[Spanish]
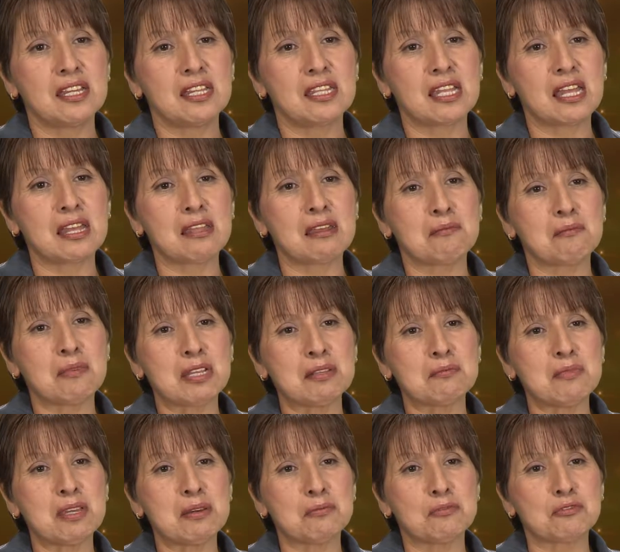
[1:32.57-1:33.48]
nada
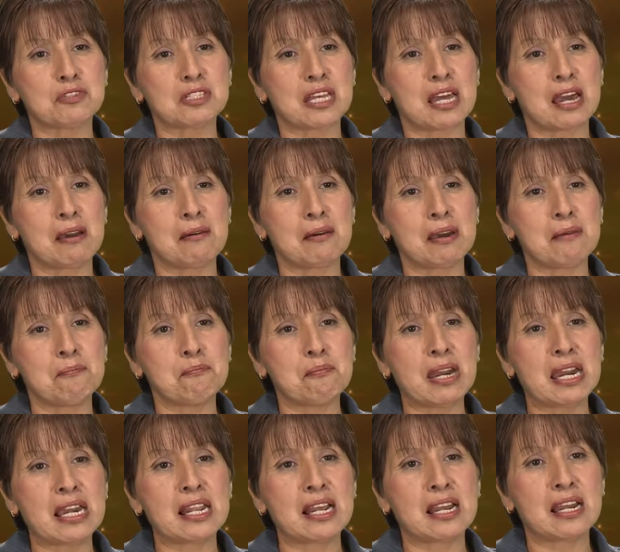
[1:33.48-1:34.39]
más me buscaban
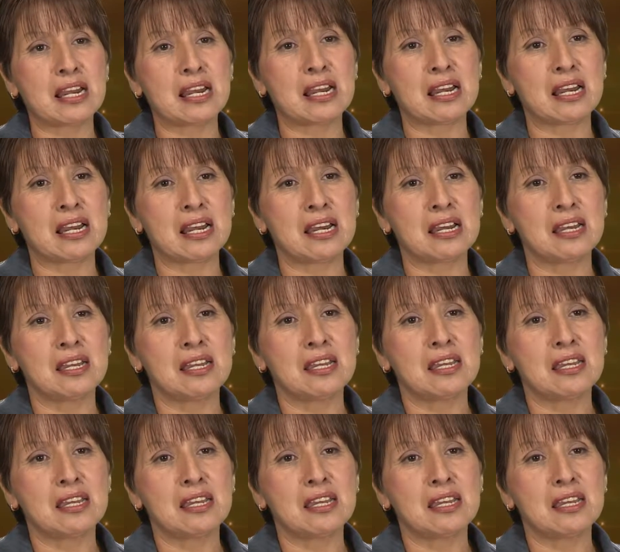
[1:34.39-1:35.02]
para,